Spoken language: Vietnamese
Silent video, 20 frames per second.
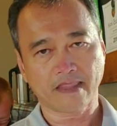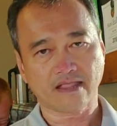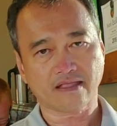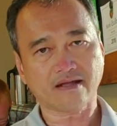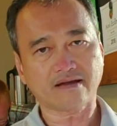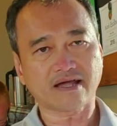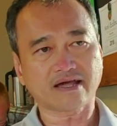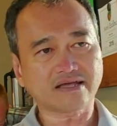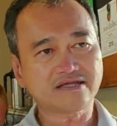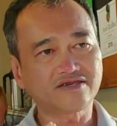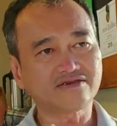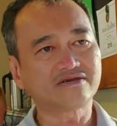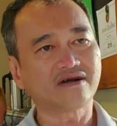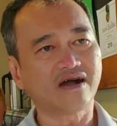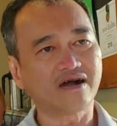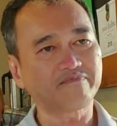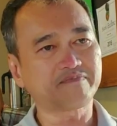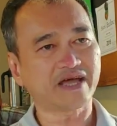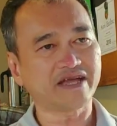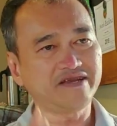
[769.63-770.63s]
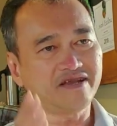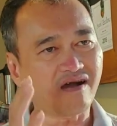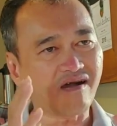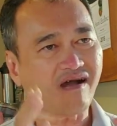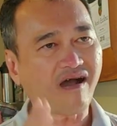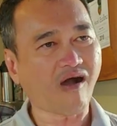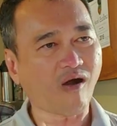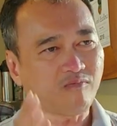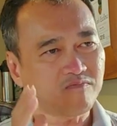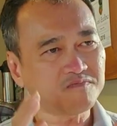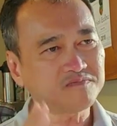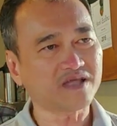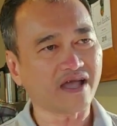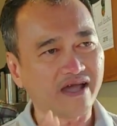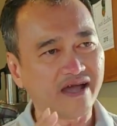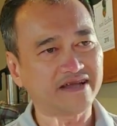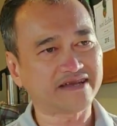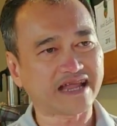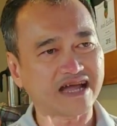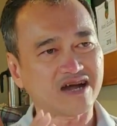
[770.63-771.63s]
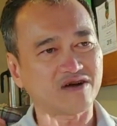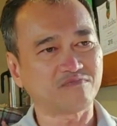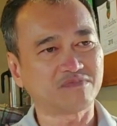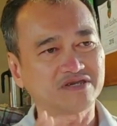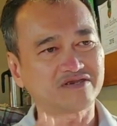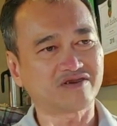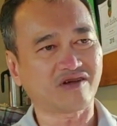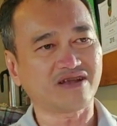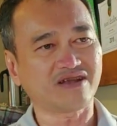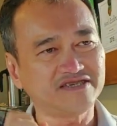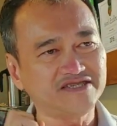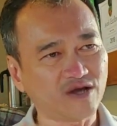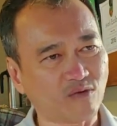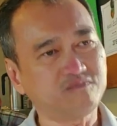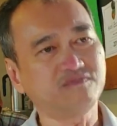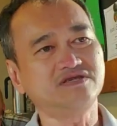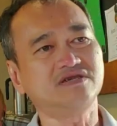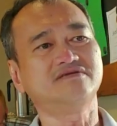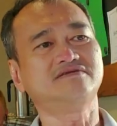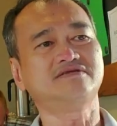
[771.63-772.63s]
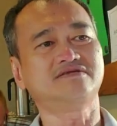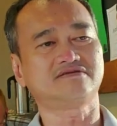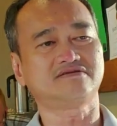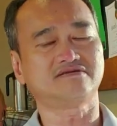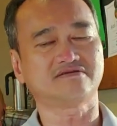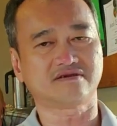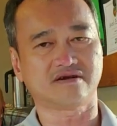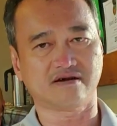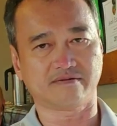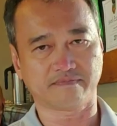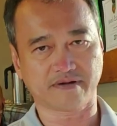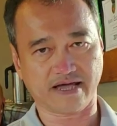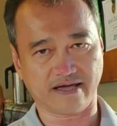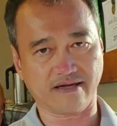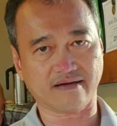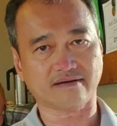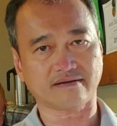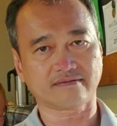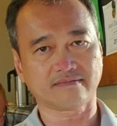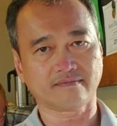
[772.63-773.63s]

tức là cái trường hợp này nó không thể nào mình nói là giống như những trường hợp khác.